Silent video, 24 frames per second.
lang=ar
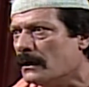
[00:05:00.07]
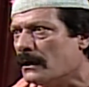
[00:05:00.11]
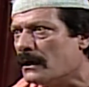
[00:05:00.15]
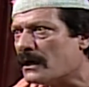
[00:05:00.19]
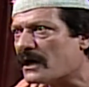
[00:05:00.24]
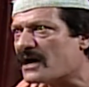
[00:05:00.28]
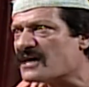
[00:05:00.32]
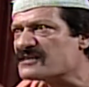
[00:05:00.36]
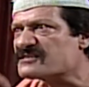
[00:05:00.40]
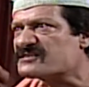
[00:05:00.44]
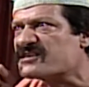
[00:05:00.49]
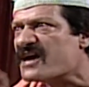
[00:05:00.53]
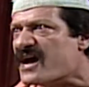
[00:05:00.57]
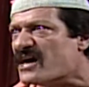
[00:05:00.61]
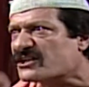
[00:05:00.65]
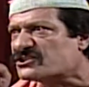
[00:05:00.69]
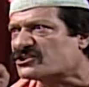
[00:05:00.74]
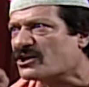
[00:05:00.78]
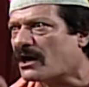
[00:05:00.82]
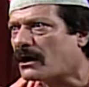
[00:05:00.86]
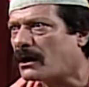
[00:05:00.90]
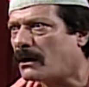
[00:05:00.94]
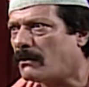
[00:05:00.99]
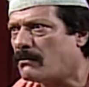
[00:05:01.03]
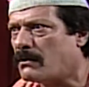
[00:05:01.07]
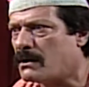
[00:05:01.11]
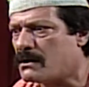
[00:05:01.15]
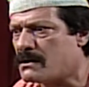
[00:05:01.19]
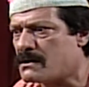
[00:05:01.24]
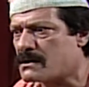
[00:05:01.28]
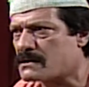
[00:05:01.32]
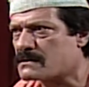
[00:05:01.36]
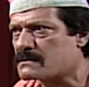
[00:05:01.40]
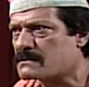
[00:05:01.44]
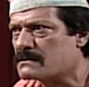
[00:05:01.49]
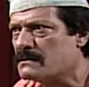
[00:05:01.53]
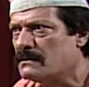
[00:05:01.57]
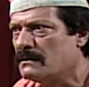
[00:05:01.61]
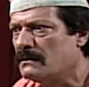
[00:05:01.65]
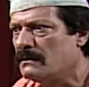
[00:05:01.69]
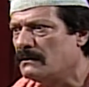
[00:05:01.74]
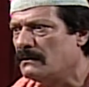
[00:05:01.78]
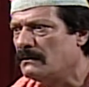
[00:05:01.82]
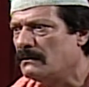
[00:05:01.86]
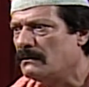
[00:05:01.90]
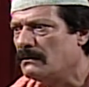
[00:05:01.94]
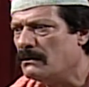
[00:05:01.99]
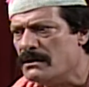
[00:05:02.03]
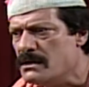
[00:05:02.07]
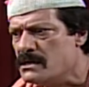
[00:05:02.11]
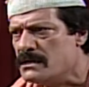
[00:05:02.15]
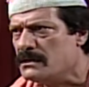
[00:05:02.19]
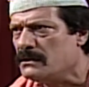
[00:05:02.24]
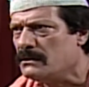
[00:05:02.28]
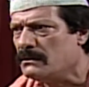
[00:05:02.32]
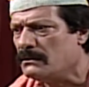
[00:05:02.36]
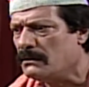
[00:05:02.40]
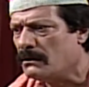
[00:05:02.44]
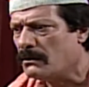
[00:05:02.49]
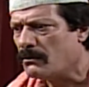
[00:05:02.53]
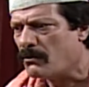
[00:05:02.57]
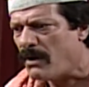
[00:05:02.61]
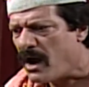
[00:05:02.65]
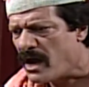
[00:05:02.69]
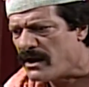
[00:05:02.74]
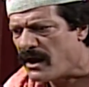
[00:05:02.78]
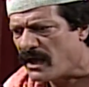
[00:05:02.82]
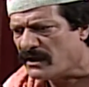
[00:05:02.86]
خسيت يا غوار اللي وين